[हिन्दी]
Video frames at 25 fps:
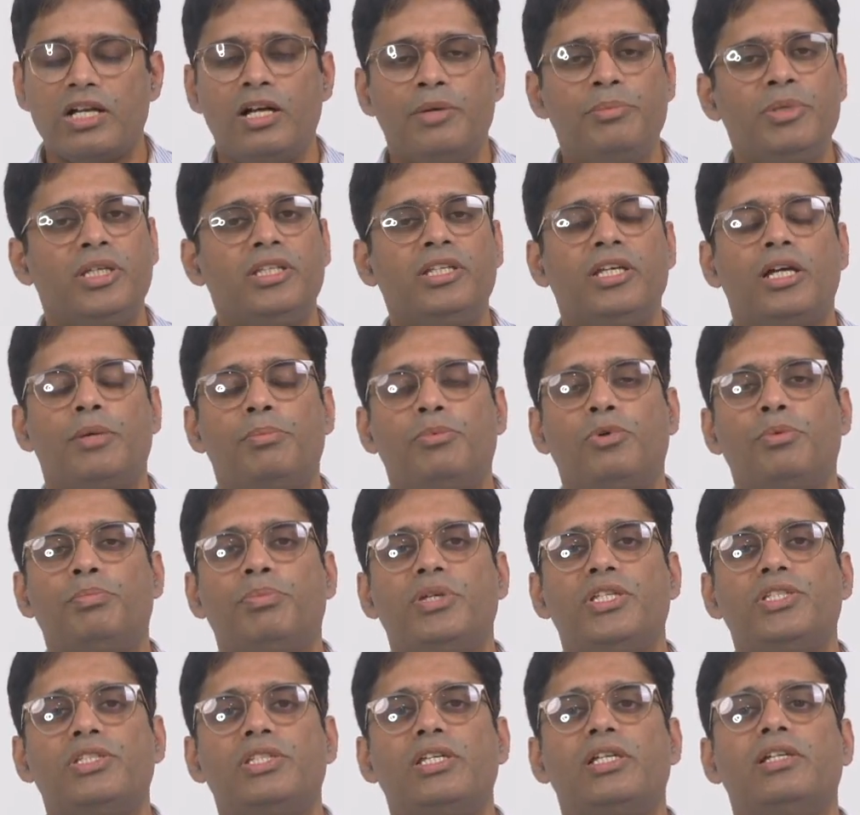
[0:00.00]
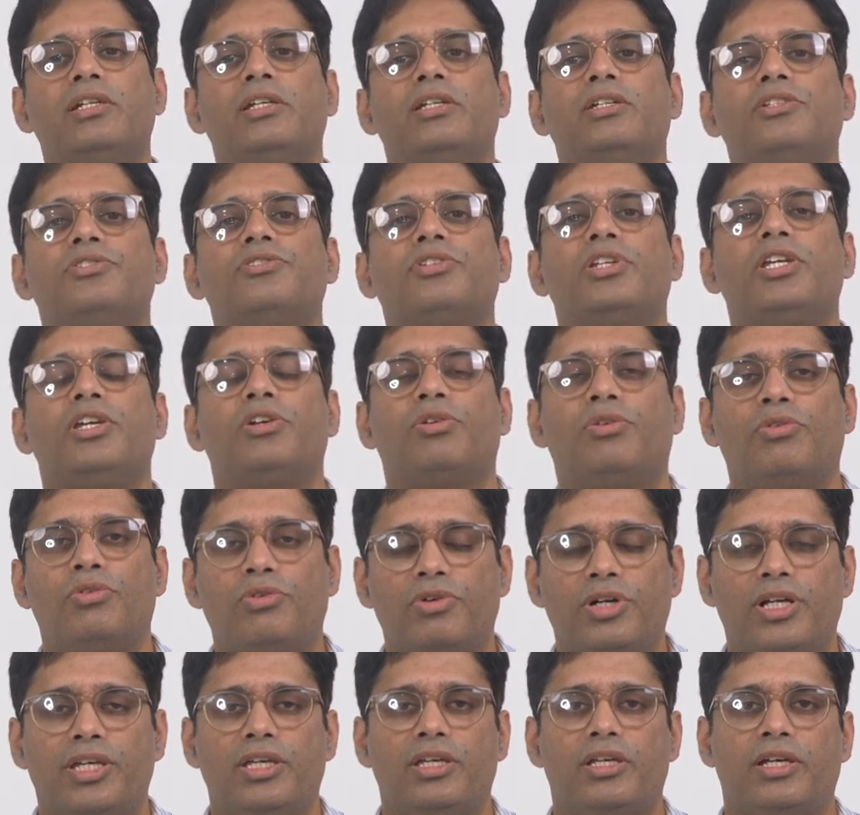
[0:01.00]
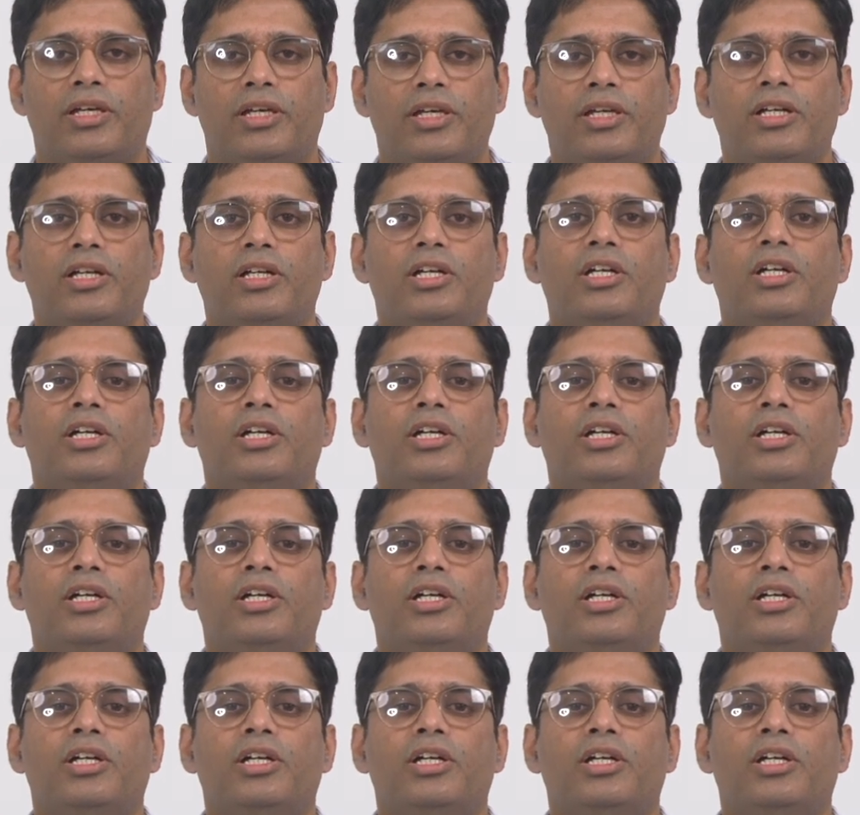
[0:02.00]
अब यदि आपको पीसीएल इंजरी हो गई है